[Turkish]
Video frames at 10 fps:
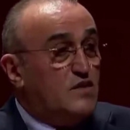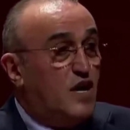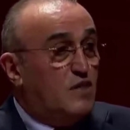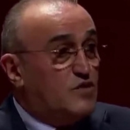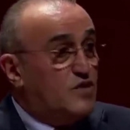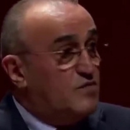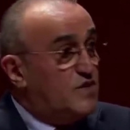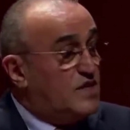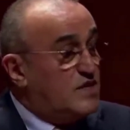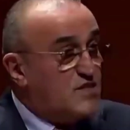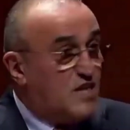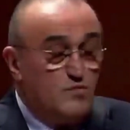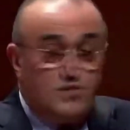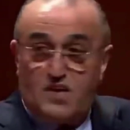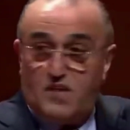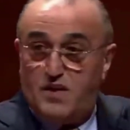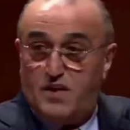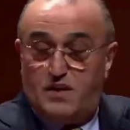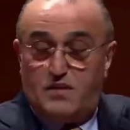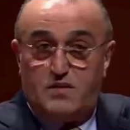Dün başkanımız hepimizi
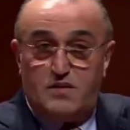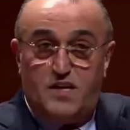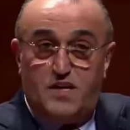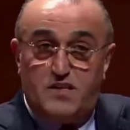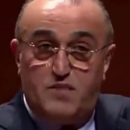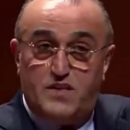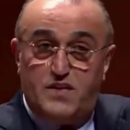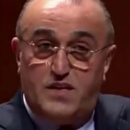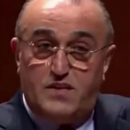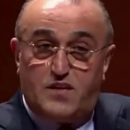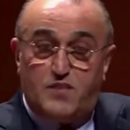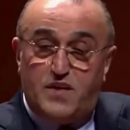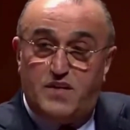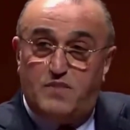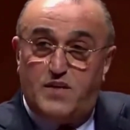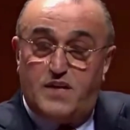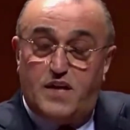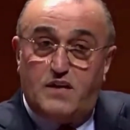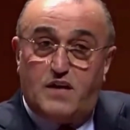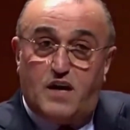üzüntüye soktu. Başkanımız bu
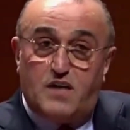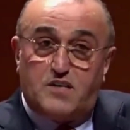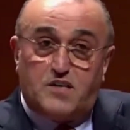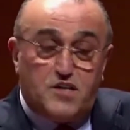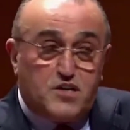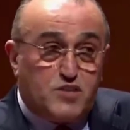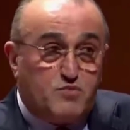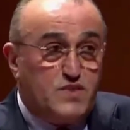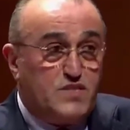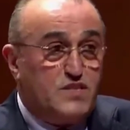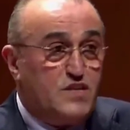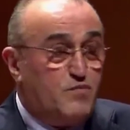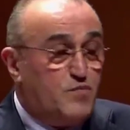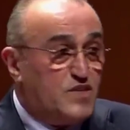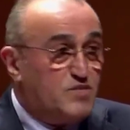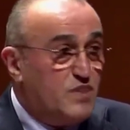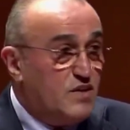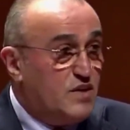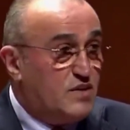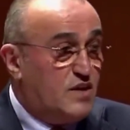kaosu ortadan kaldırmadan seçime gitmek
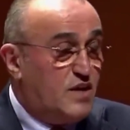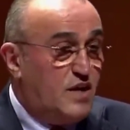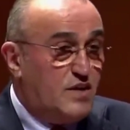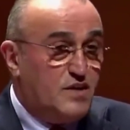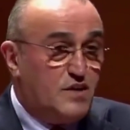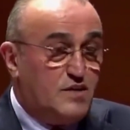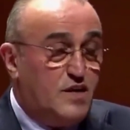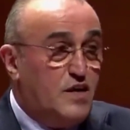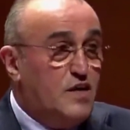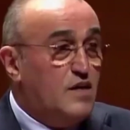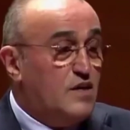istemediğini ifade etti.